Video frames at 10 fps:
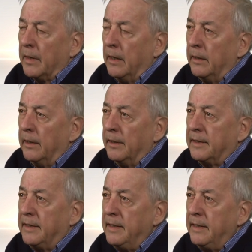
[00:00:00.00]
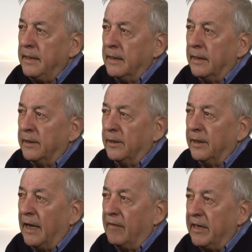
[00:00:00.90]
euh, qui euh,
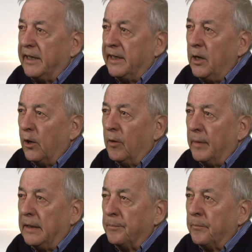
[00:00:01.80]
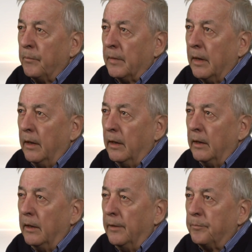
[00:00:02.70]
avait écrit un roman
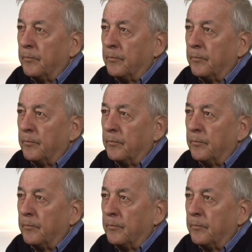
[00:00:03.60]
euh,